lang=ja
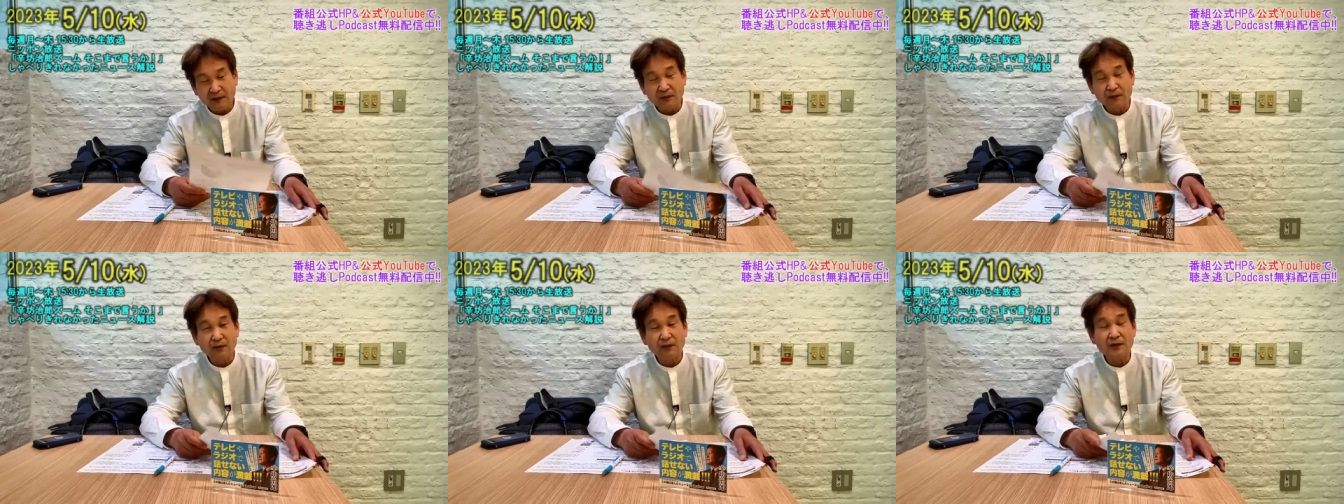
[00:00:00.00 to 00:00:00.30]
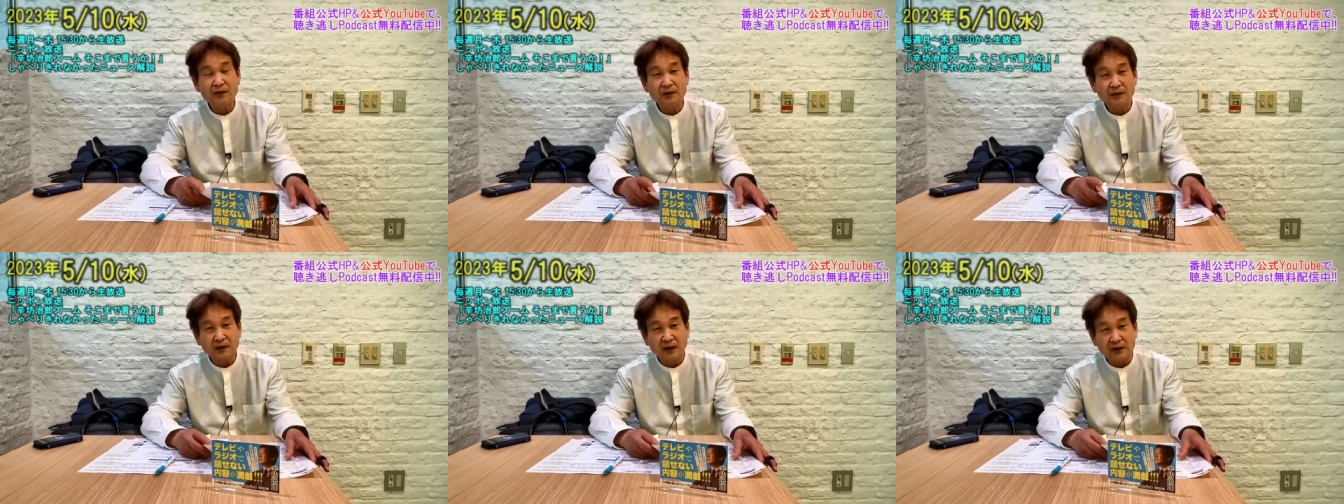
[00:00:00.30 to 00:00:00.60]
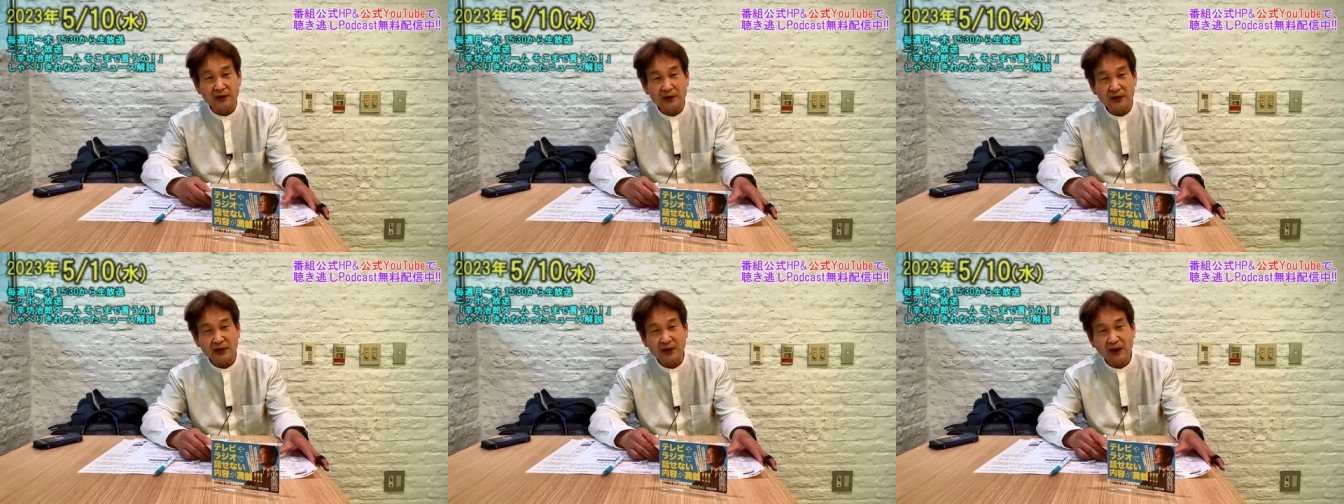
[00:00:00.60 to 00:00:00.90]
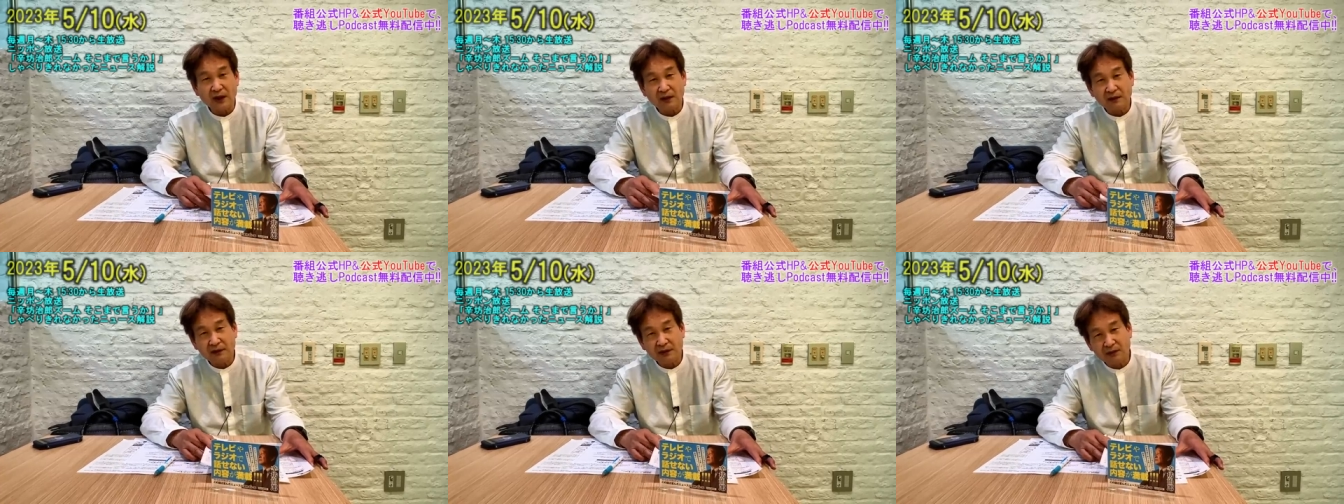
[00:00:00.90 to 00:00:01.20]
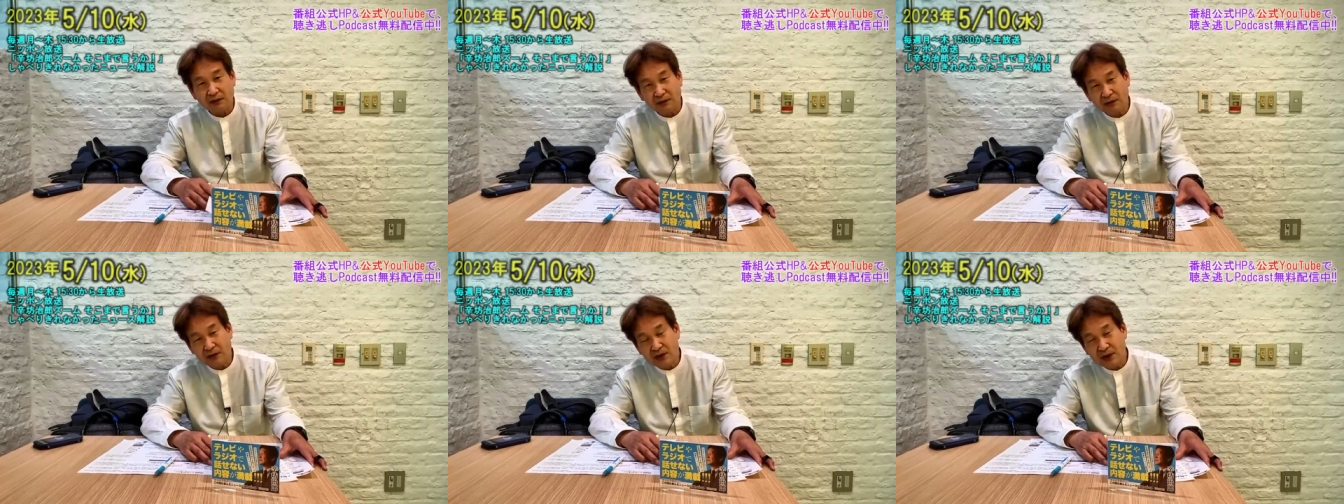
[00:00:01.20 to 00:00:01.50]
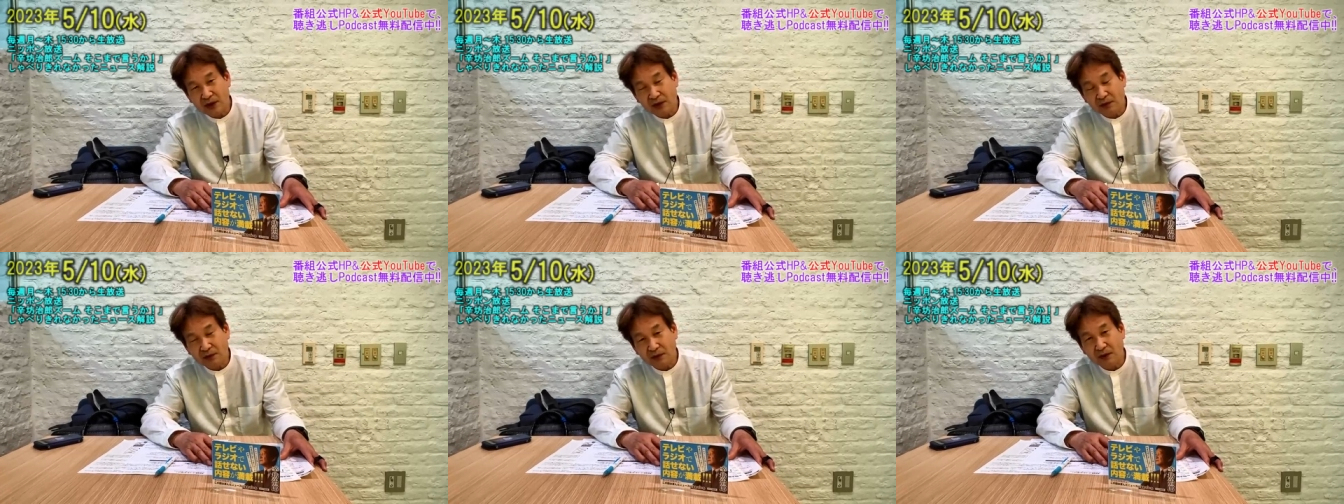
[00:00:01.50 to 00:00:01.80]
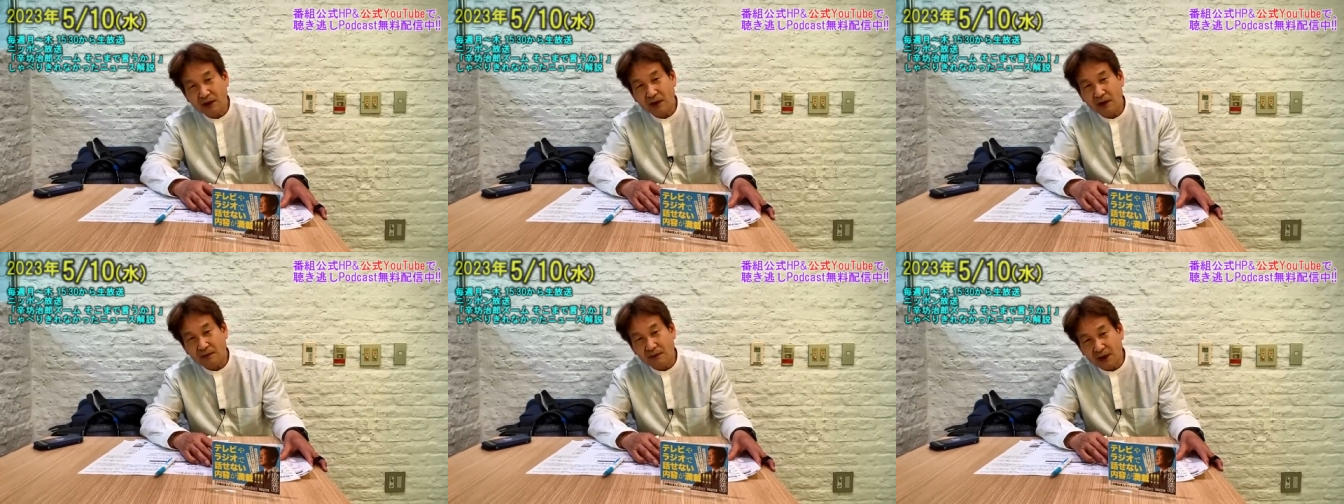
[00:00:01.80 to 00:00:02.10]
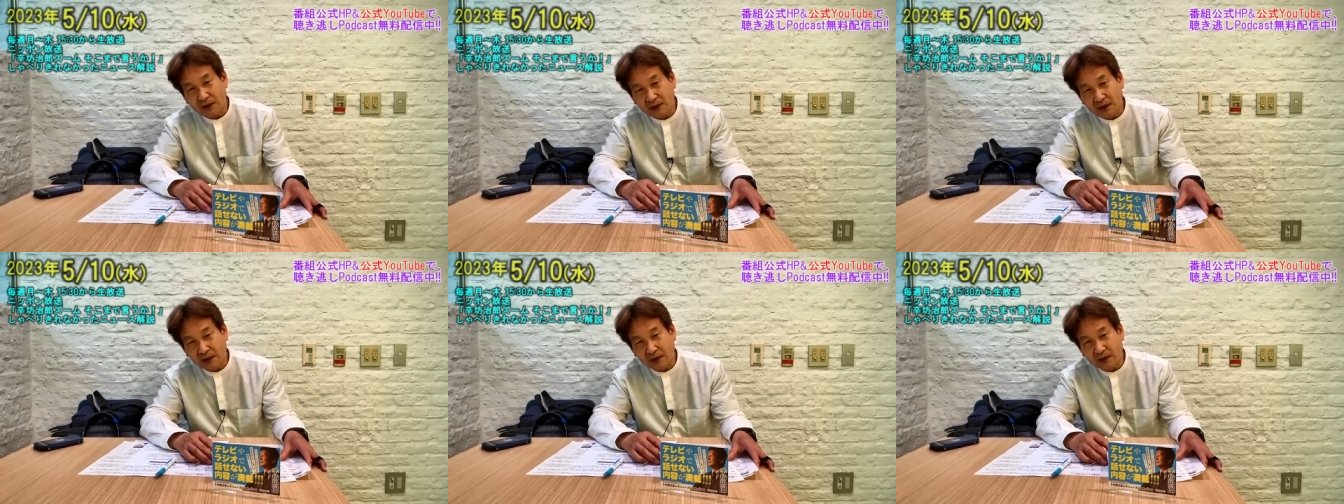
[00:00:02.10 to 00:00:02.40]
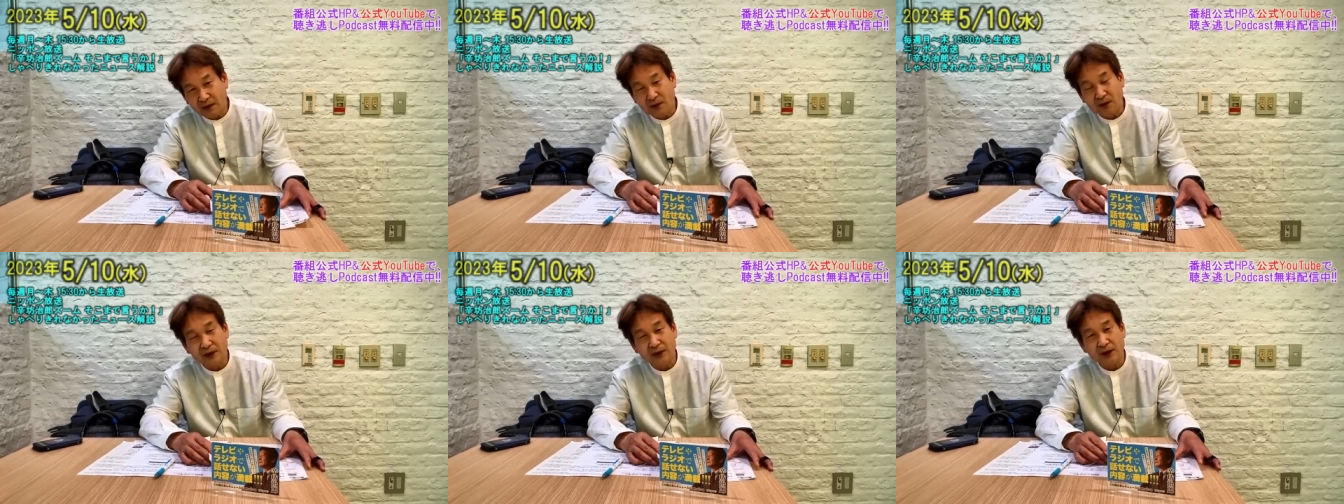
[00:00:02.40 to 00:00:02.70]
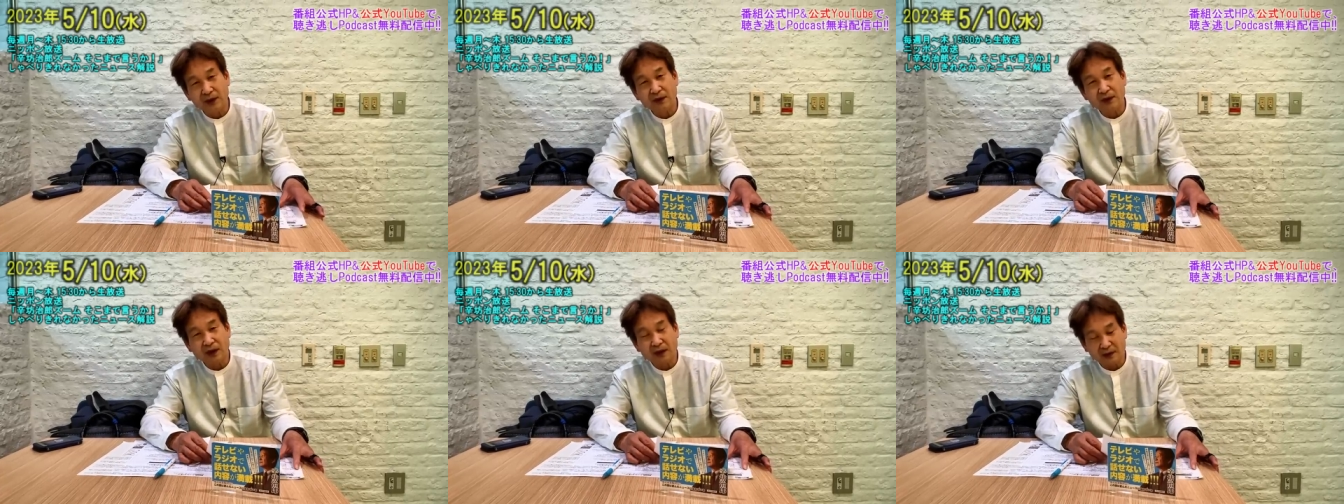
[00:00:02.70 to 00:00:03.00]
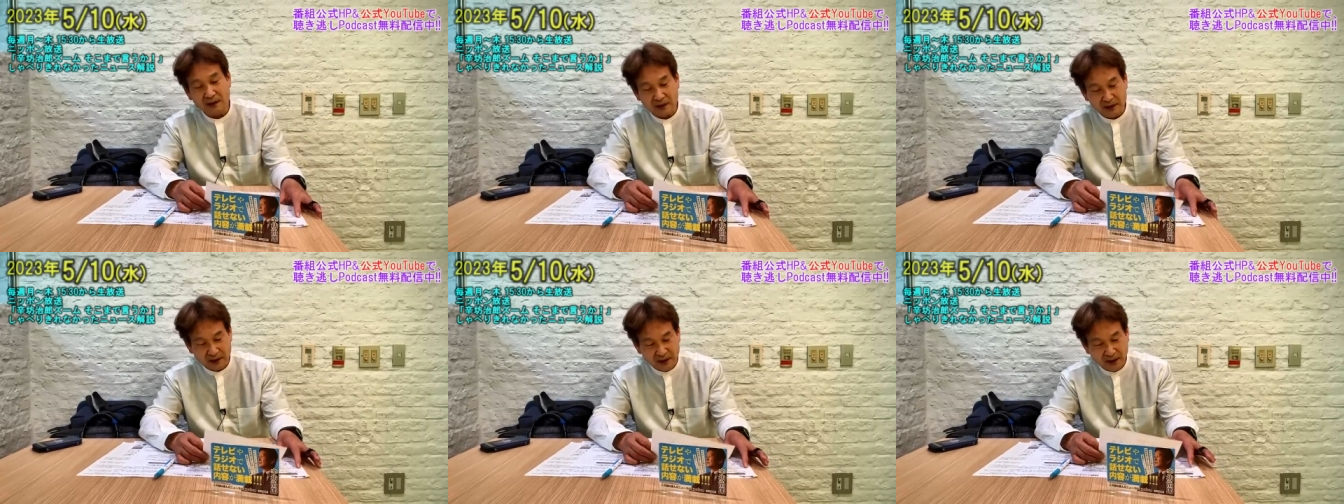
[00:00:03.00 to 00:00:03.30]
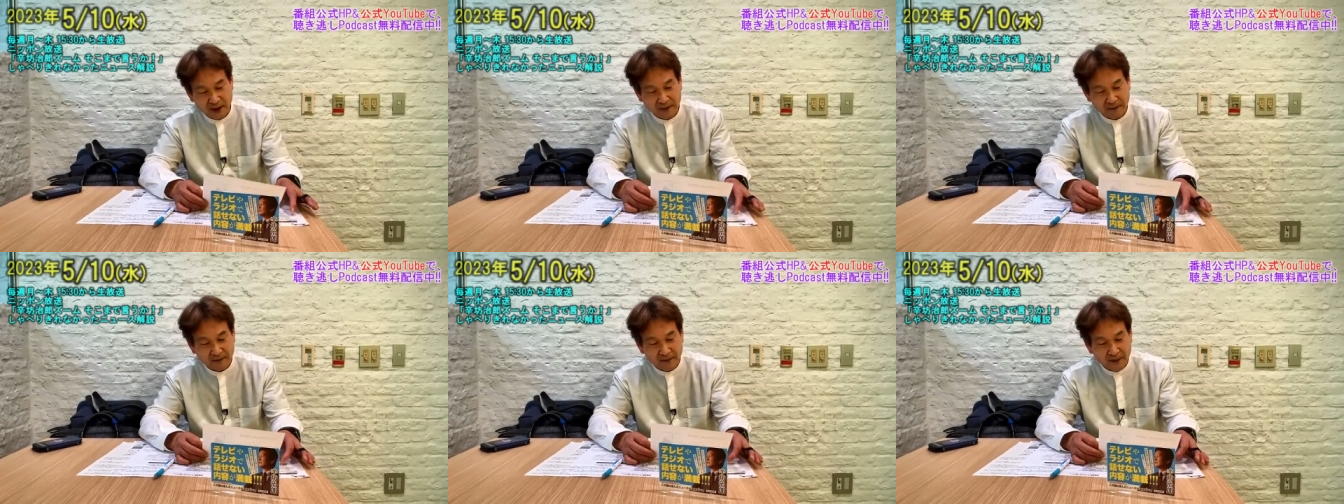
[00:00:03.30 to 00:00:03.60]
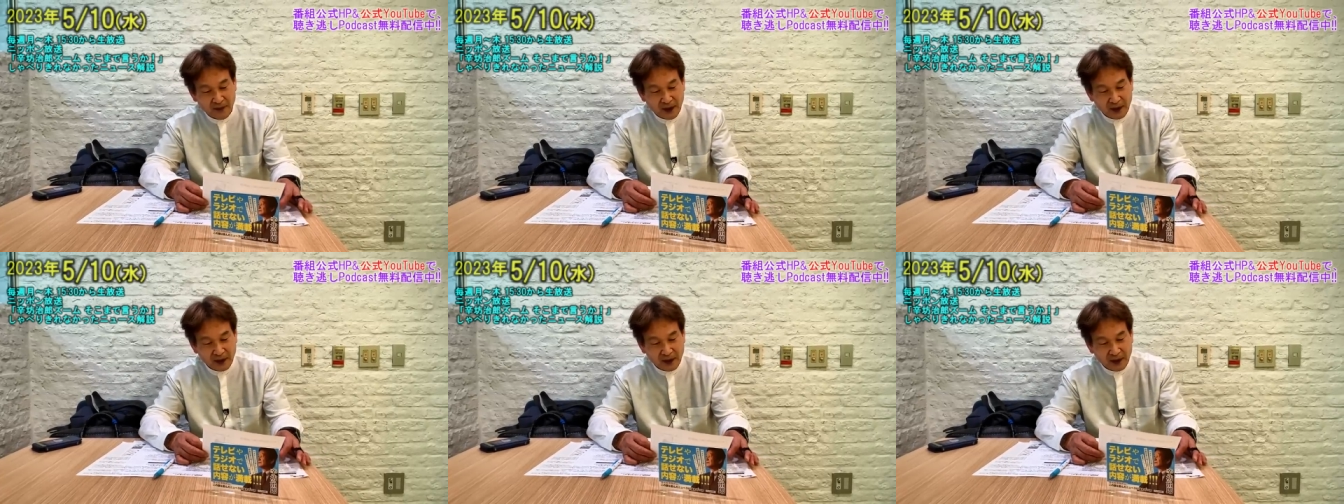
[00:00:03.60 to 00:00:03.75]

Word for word: どうですか、治安、日本の治安どうなってますかってこう聞いたらですね、